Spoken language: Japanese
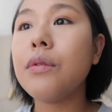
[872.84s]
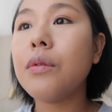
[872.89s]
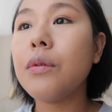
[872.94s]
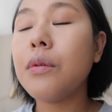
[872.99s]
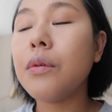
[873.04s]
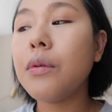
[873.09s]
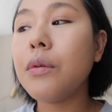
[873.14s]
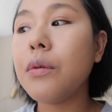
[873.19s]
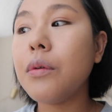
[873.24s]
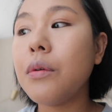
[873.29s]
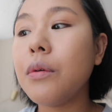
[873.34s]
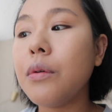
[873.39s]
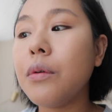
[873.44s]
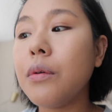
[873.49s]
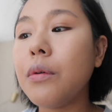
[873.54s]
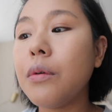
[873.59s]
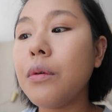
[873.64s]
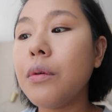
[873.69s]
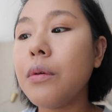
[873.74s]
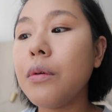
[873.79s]

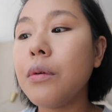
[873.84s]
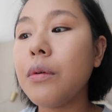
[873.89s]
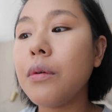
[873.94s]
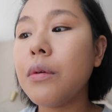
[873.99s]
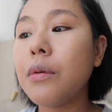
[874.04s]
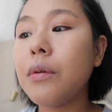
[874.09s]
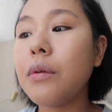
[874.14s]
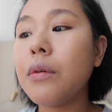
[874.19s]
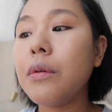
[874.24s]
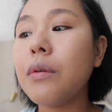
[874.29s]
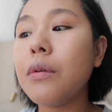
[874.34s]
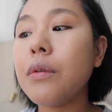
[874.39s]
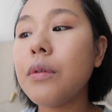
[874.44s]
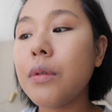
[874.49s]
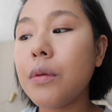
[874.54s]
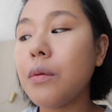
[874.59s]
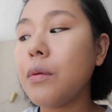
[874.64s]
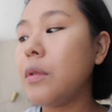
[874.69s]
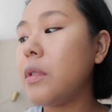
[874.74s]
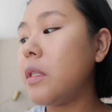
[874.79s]
そ
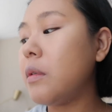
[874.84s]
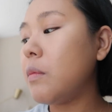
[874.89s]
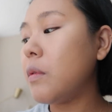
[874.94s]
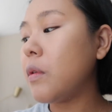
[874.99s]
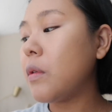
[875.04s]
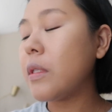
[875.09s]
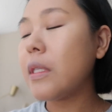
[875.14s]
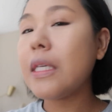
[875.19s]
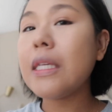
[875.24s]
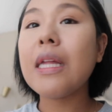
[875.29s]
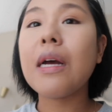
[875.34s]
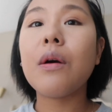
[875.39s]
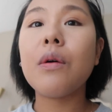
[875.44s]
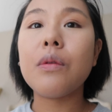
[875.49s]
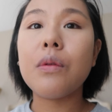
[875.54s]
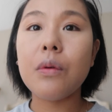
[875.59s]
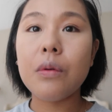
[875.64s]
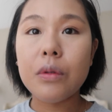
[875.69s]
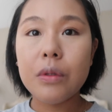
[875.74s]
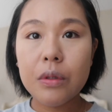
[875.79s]
う、自分の好きな
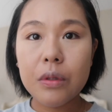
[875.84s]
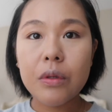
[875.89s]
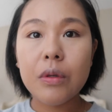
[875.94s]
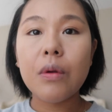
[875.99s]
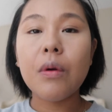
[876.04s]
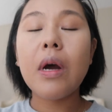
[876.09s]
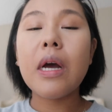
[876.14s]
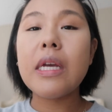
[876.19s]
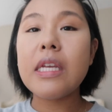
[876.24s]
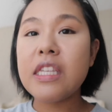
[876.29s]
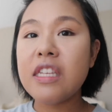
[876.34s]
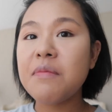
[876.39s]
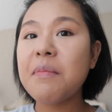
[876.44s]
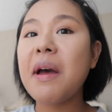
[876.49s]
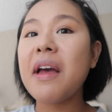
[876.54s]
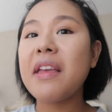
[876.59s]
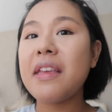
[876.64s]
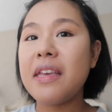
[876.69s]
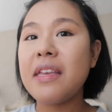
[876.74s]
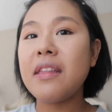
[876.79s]
ことをするのが一
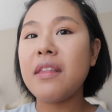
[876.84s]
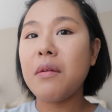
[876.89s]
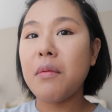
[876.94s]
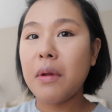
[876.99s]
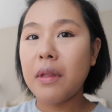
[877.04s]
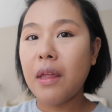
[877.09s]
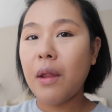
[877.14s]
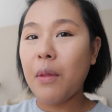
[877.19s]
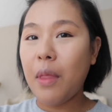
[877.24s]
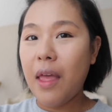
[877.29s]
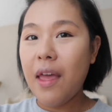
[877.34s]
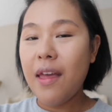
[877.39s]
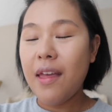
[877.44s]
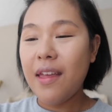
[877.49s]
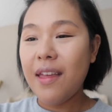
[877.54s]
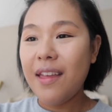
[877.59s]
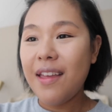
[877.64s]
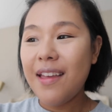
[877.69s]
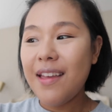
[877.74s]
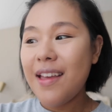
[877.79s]
番いいって言われたのね。
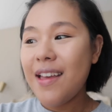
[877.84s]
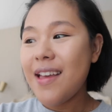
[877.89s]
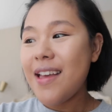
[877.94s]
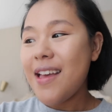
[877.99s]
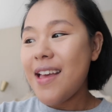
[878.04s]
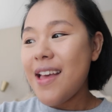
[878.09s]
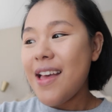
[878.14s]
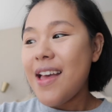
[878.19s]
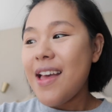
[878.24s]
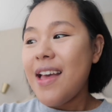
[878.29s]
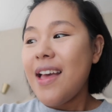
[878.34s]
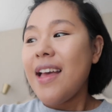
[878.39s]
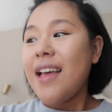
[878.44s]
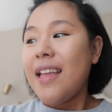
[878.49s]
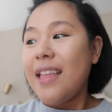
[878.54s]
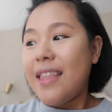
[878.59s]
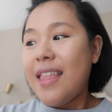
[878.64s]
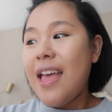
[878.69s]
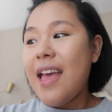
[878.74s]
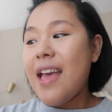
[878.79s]

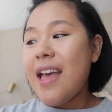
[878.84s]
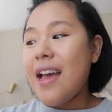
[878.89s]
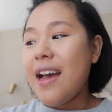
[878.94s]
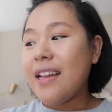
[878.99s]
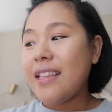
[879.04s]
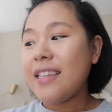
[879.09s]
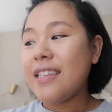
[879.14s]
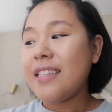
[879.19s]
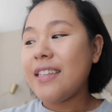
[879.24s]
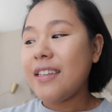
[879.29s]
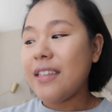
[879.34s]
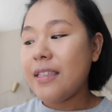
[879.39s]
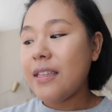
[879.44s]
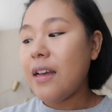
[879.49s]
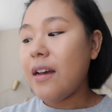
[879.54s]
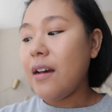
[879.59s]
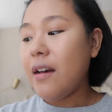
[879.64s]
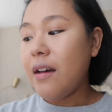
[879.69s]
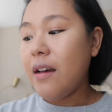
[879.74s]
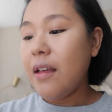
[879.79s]
で私が
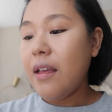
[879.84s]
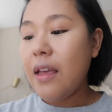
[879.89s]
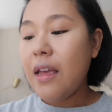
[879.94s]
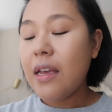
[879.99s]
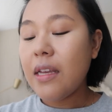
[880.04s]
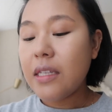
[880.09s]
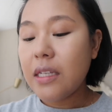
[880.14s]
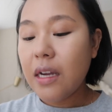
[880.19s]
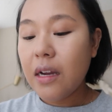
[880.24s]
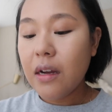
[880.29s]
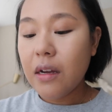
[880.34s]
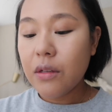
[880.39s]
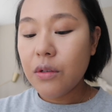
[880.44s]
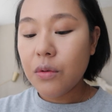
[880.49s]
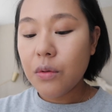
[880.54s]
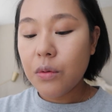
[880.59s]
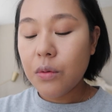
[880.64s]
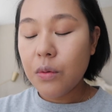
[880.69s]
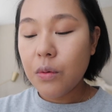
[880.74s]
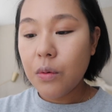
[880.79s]
さ「じゃあ
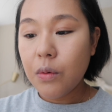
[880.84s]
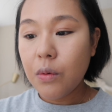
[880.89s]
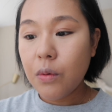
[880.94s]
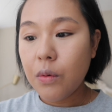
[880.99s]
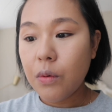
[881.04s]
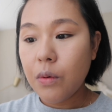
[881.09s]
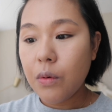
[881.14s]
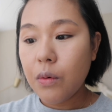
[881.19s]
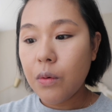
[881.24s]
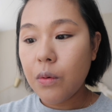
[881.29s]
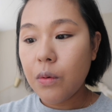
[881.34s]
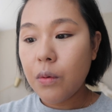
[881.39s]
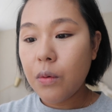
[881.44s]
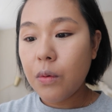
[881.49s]
ちょっと